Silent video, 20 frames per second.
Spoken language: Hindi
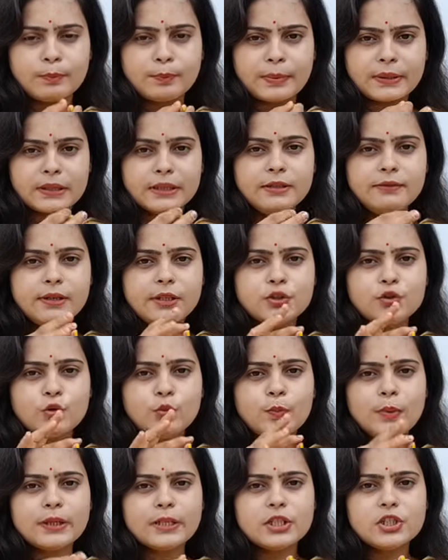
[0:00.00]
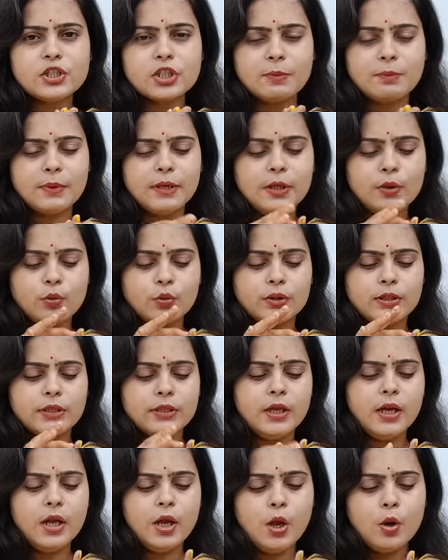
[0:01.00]
पतली वाली जो ऊपर की चमड़ी होती
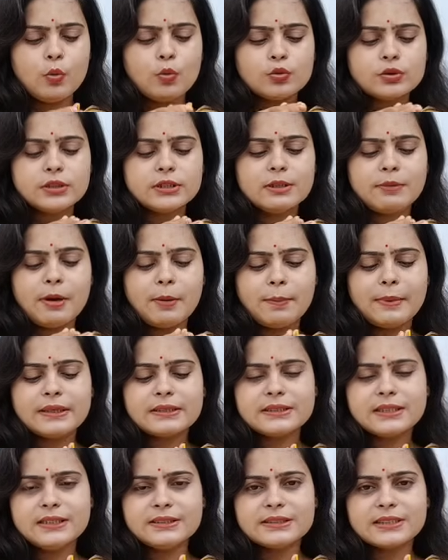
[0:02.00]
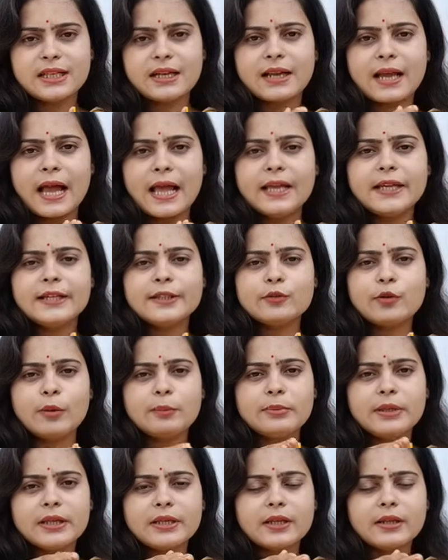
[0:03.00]
है उसे जब आप ऐसे सरकाएंगे तो आप
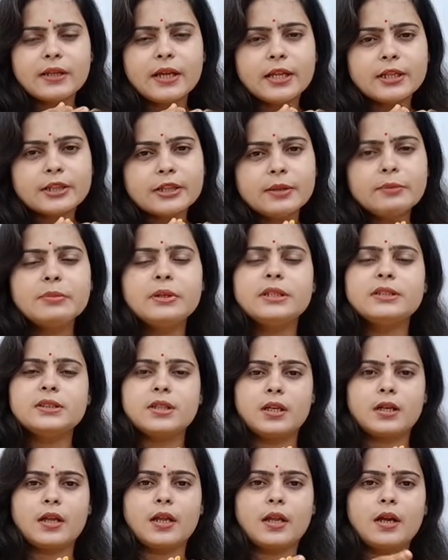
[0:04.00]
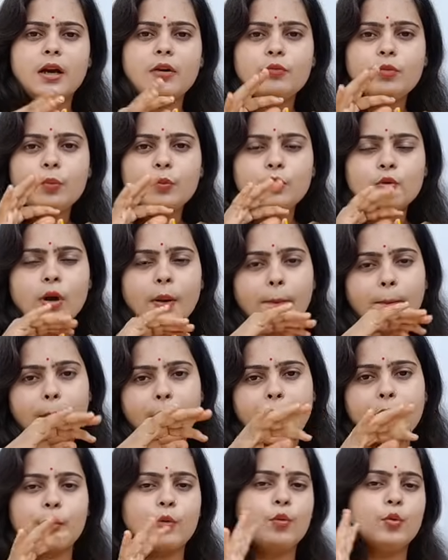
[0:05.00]
देखेंगे एकदम नहीं सरकेगा वो पूरा
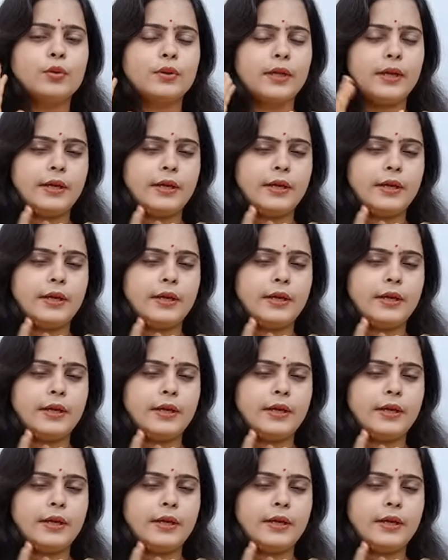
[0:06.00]
पैक होता